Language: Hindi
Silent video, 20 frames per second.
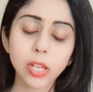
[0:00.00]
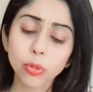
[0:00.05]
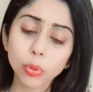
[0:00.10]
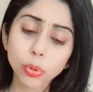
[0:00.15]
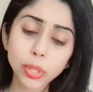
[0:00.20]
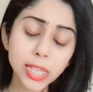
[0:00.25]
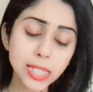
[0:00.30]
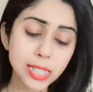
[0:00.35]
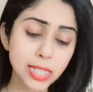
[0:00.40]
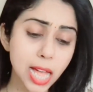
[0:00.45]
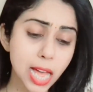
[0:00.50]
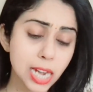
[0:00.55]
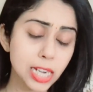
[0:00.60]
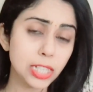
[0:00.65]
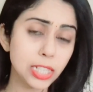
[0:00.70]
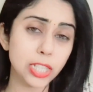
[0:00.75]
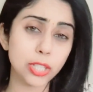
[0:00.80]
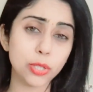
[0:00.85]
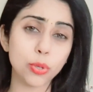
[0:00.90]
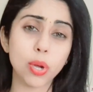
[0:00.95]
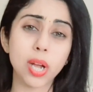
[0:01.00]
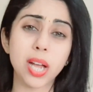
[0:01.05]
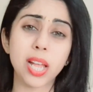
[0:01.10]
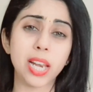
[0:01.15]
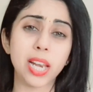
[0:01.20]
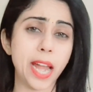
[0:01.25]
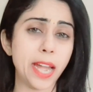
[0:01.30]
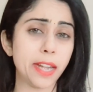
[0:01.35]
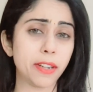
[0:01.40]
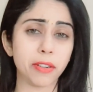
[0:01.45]
तो ये सारी चीज़ों का
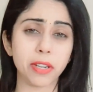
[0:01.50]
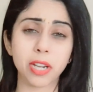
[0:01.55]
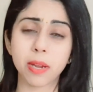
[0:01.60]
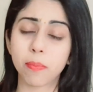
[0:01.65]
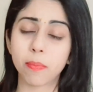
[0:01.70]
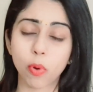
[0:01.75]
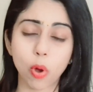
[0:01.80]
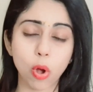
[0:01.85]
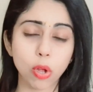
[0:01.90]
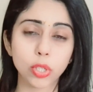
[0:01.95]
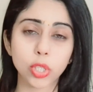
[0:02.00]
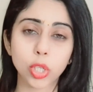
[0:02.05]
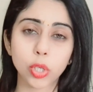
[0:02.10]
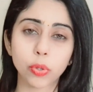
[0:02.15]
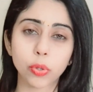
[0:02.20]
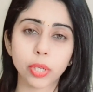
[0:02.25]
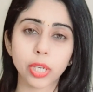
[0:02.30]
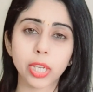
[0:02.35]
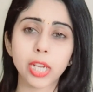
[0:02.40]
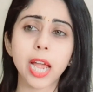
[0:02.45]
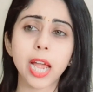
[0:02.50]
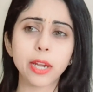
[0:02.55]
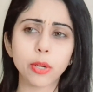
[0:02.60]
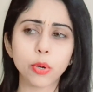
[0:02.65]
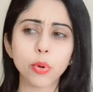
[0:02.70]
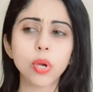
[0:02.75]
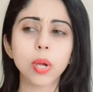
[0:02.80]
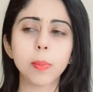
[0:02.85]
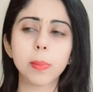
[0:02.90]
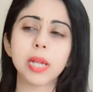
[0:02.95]
अलाइन रहना बहुत ज़रूरी है आई
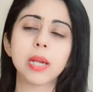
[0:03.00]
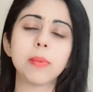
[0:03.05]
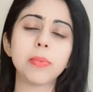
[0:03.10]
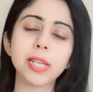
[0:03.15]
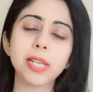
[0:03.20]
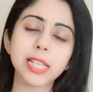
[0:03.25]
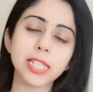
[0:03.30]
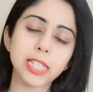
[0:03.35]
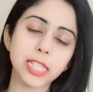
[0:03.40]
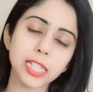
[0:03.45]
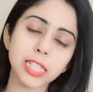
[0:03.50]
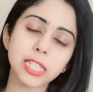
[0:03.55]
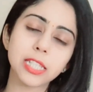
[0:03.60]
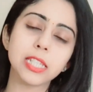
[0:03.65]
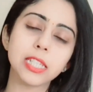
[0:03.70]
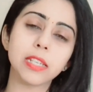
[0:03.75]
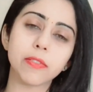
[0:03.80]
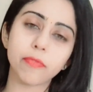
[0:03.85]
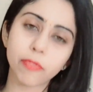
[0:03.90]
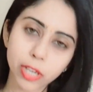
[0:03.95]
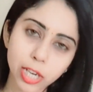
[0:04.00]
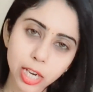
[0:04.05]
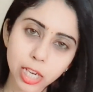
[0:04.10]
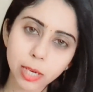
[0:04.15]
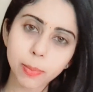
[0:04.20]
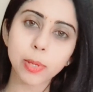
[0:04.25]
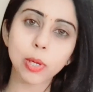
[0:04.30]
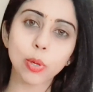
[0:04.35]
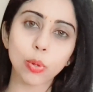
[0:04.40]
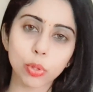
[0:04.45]
नो कभी कभी ये चीज़
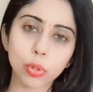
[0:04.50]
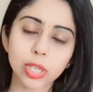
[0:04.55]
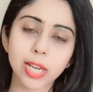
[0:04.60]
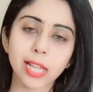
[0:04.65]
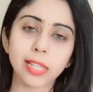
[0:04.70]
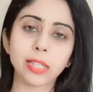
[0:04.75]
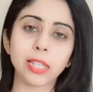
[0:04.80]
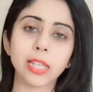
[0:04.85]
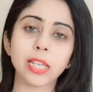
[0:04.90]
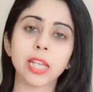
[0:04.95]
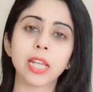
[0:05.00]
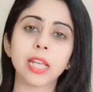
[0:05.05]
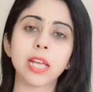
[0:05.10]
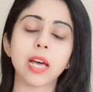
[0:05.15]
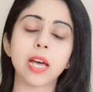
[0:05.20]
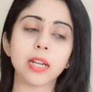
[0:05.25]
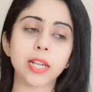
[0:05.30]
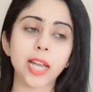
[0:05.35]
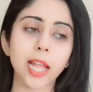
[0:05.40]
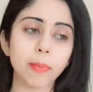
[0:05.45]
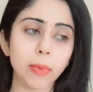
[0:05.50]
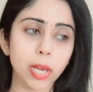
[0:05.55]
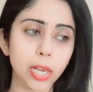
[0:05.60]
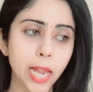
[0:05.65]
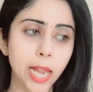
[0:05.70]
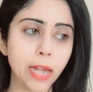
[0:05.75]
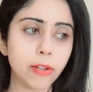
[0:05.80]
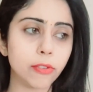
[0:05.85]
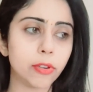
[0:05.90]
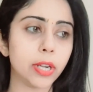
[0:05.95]
डिफ़िकल्ट भी हो जाती है कि हर टाइम
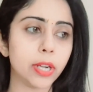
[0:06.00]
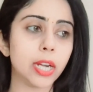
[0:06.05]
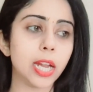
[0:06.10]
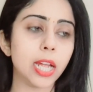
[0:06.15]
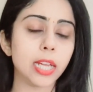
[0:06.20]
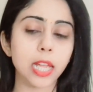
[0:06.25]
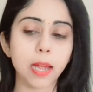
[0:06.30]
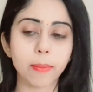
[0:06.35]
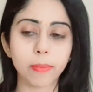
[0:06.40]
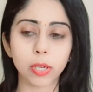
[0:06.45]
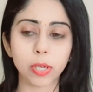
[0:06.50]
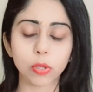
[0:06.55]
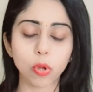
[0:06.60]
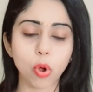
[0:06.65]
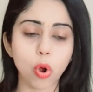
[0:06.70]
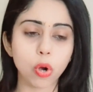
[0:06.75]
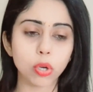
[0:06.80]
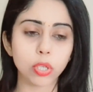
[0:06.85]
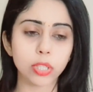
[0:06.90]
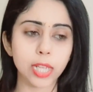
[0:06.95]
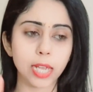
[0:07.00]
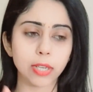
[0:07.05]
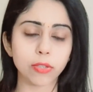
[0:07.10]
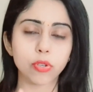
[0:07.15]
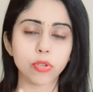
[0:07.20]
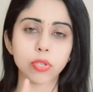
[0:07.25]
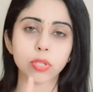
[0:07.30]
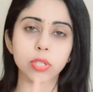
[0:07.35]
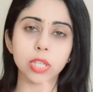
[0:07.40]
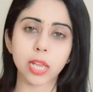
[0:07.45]
अलाइन रहना या अपने थॉट्स
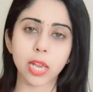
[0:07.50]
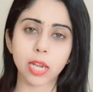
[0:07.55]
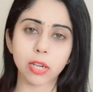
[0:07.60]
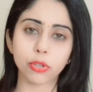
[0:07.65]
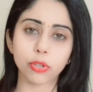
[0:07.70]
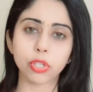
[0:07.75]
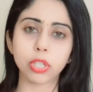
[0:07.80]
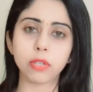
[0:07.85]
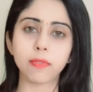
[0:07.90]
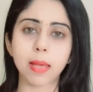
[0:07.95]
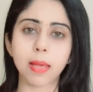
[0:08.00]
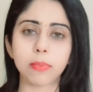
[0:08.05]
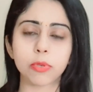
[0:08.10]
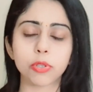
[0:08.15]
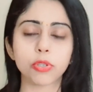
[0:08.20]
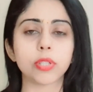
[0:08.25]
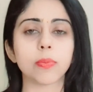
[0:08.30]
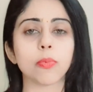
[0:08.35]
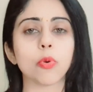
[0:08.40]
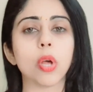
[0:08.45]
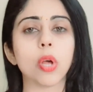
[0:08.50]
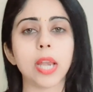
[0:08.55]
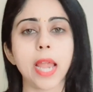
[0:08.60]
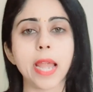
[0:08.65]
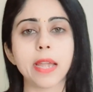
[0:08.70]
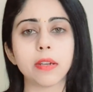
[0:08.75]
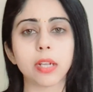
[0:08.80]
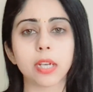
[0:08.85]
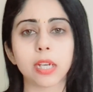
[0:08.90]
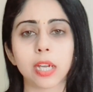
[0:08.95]
एक्शंस एनर्जी वाइब्रेशन को
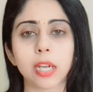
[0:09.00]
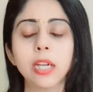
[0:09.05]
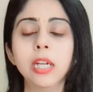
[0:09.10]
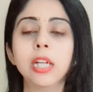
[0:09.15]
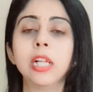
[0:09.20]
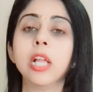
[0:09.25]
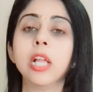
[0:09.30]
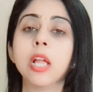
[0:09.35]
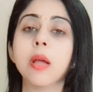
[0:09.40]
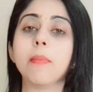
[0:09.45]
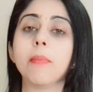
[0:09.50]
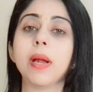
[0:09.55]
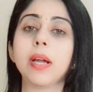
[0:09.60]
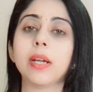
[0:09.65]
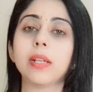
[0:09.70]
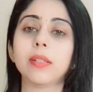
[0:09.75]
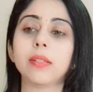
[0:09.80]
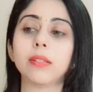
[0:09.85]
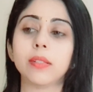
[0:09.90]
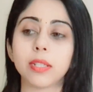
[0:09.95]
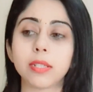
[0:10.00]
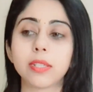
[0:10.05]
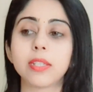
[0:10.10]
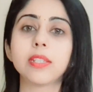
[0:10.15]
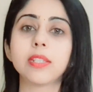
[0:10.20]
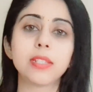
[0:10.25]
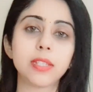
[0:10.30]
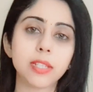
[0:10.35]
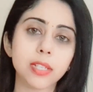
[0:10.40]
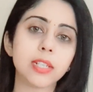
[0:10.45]
अलाइन करना बट दिस
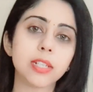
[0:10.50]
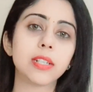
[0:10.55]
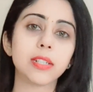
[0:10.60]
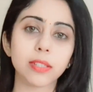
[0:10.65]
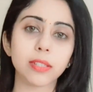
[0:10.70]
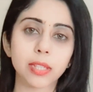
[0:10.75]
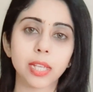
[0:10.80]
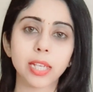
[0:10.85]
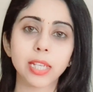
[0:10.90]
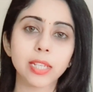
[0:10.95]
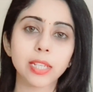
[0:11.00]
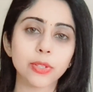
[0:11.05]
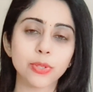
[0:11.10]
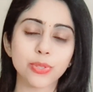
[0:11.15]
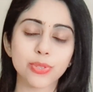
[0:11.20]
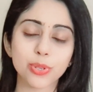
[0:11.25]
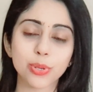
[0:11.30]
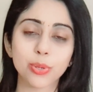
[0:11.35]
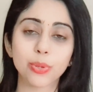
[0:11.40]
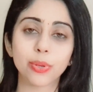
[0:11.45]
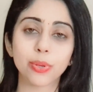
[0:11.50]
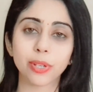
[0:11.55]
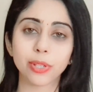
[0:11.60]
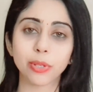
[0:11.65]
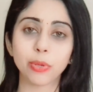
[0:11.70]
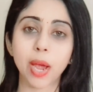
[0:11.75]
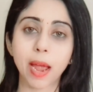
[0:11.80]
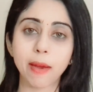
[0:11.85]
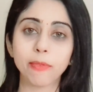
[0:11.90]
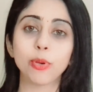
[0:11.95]
इज़ द थिंग जो
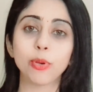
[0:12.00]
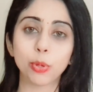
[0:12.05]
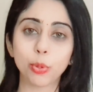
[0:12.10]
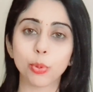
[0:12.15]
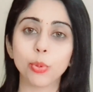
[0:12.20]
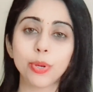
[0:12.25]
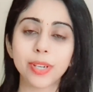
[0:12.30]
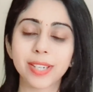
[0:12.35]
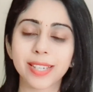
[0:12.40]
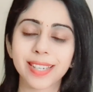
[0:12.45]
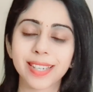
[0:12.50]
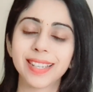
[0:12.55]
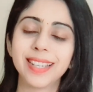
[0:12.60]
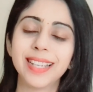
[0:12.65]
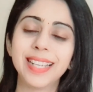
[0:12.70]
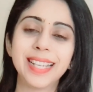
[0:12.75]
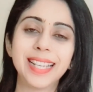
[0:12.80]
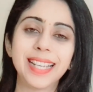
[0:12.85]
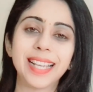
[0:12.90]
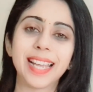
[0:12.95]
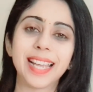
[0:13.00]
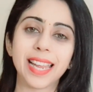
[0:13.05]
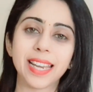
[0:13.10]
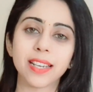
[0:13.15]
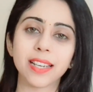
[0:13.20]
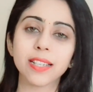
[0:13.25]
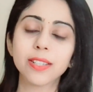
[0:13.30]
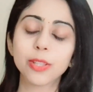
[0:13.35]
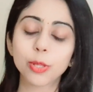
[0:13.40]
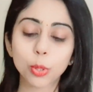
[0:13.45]
यू हैव टू डू इट है
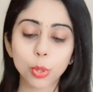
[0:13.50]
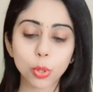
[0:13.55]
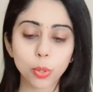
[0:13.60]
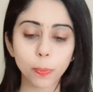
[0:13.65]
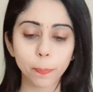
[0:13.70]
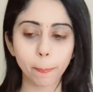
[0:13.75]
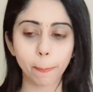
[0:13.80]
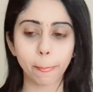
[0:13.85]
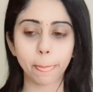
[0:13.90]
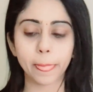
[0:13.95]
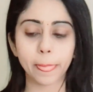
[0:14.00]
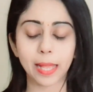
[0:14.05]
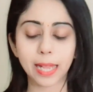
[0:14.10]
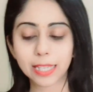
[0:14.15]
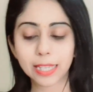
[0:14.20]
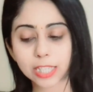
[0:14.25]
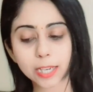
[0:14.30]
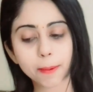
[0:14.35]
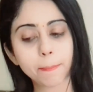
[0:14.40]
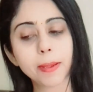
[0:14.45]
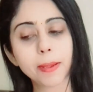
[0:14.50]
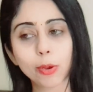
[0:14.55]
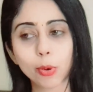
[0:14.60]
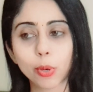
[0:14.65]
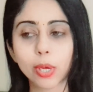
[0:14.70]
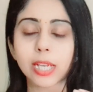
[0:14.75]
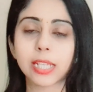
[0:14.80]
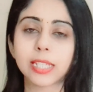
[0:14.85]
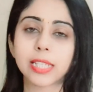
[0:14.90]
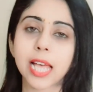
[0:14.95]
ना तो जब भी
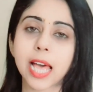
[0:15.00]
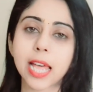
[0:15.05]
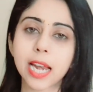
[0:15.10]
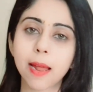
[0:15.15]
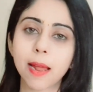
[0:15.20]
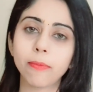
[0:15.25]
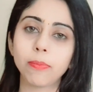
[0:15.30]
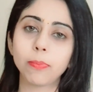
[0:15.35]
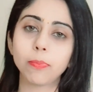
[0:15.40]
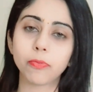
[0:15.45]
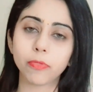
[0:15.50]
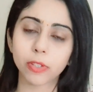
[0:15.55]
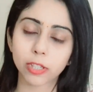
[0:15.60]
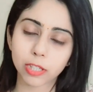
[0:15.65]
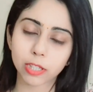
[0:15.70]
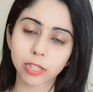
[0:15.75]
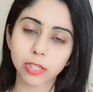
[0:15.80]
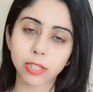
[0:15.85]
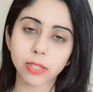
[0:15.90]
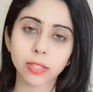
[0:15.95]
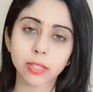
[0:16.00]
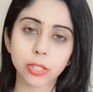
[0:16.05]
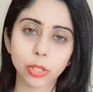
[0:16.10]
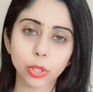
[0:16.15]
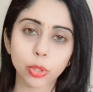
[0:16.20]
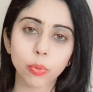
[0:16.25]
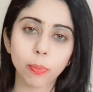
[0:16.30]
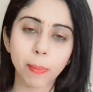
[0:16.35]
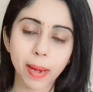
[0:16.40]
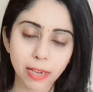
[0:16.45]
कोई डिज़ायर आप यू
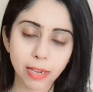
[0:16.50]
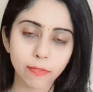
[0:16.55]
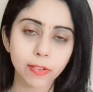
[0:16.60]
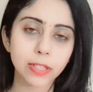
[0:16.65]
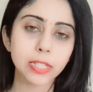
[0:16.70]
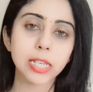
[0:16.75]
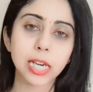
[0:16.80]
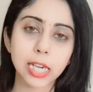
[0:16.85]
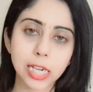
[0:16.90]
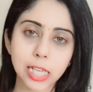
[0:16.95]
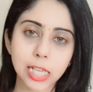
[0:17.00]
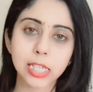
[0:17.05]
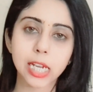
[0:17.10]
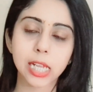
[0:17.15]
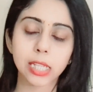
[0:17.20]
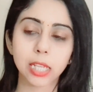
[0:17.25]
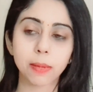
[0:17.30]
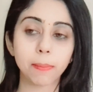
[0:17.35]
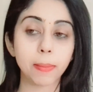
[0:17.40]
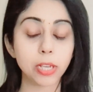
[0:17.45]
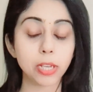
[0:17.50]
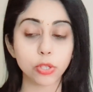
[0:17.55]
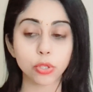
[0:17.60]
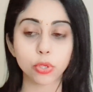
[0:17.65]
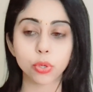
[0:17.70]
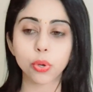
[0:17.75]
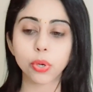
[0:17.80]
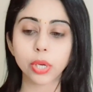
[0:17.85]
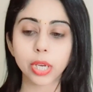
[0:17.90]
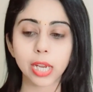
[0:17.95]
नो मैनिफेस्ट करना चाहते हैं मैं
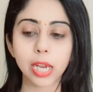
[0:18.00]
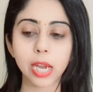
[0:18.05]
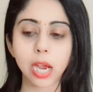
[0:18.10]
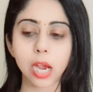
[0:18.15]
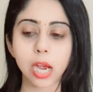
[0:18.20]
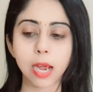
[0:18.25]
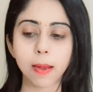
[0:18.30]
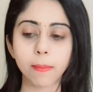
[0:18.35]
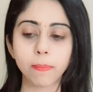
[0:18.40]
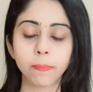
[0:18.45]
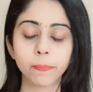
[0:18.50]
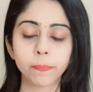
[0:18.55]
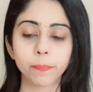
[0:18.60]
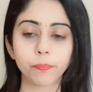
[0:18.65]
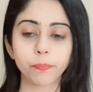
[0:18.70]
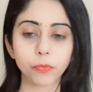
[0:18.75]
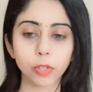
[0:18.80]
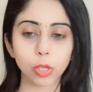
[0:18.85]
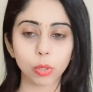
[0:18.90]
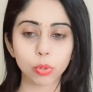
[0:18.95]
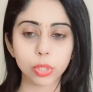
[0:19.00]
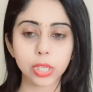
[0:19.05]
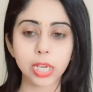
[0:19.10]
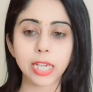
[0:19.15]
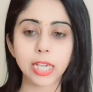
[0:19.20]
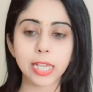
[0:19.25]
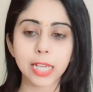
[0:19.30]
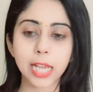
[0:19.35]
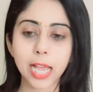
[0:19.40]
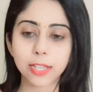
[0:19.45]
श्योर कि आप उसके
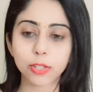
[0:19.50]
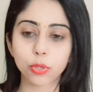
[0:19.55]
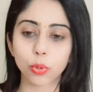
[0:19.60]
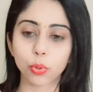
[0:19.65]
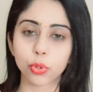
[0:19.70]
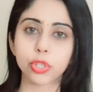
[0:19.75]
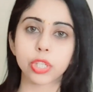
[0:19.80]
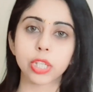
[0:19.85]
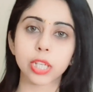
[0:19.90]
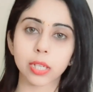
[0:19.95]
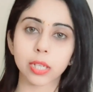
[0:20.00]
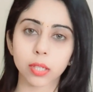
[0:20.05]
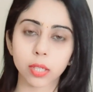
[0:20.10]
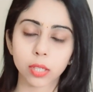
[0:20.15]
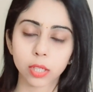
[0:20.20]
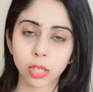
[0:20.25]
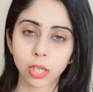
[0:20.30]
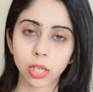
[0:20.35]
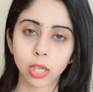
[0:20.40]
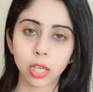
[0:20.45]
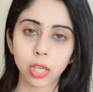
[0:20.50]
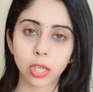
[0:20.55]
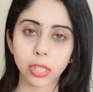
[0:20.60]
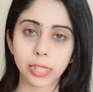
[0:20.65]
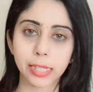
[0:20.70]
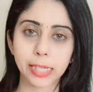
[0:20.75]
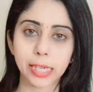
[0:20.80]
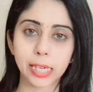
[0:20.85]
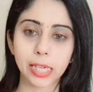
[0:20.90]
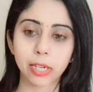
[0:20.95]
लिए क्या सोचते हैं
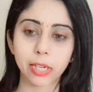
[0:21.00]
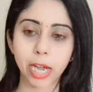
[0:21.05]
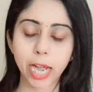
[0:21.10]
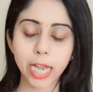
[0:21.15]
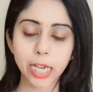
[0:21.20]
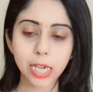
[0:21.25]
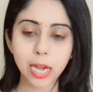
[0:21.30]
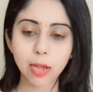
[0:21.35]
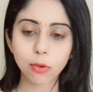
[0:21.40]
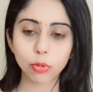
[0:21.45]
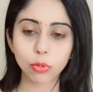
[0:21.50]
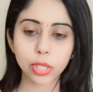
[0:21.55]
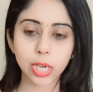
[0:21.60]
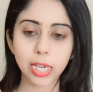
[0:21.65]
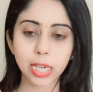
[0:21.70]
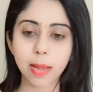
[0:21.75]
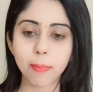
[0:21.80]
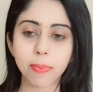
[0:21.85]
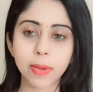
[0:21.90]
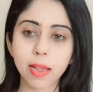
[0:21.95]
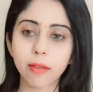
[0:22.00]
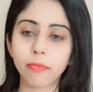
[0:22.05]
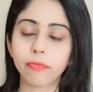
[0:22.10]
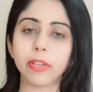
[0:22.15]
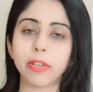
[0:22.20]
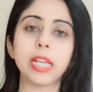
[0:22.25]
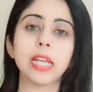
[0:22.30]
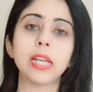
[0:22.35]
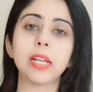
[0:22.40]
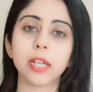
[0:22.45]
ठीक है राइट ना उसके लिए आप क्या
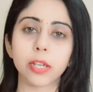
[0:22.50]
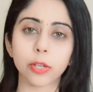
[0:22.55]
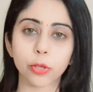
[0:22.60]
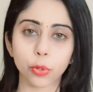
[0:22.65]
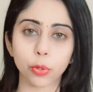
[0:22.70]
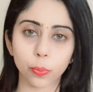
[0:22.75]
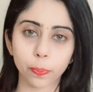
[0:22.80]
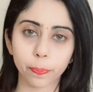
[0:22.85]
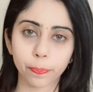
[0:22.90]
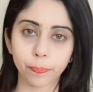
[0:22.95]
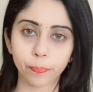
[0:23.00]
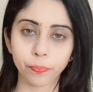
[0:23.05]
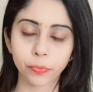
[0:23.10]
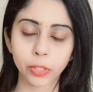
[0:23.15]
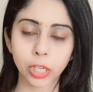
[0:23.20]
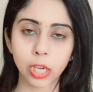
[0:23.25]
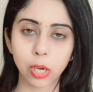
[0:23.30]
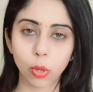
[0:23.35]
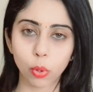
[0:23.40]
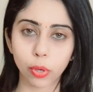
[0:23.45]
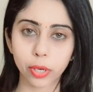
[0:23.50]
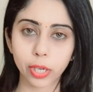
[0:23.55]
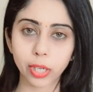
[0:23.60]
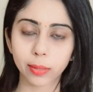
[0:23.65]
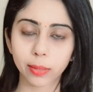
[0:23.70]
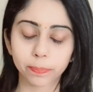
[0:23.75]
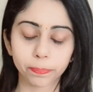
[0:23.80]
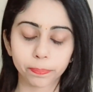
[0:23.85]
फील कर रहे हो ओके okay?